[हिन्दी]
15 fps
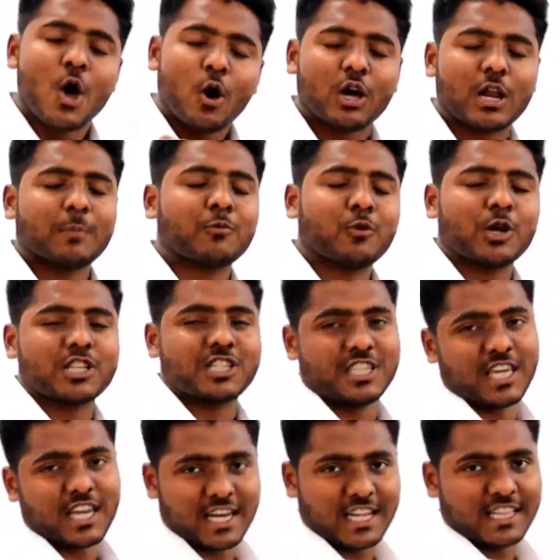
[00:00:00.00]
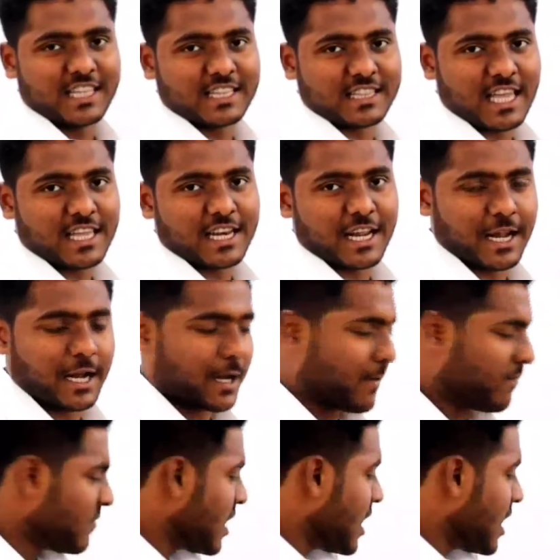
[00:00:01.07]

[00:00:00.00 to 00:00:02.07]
और आपको अच्छी अर्निंग देता ही रहेगा